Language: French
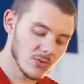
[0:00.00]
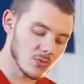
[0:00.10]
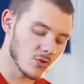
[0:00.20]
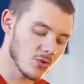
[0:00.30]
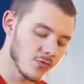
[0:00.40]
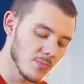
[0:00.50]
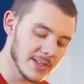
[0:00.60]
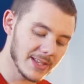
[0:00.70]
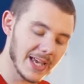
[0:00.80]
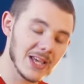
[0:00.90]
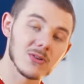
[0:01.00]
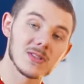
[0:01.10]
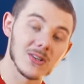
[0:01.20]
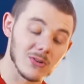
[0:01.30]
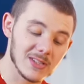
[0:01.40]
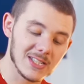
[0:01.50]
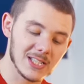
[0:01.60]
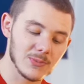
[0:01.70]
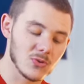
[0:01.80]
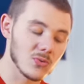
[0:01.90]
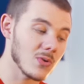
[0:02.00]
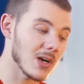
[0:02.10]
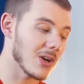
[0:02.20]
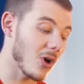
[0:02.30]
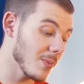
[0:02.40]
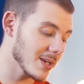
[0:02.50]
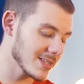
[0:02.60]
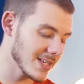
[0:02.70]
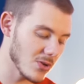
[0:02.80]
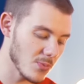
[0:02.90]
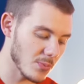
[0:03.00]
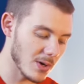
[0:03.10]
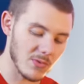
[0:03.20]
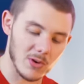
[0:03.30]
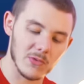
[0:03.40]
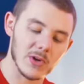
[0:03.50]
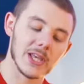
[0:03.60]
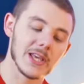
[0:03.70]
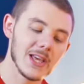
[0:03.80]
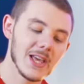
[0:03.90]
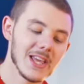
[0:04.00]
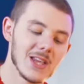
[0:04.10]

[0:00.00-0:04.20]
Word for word: Donc je vous mettrai aussi en description un grand merci à eux pour me l'avoir envoyé.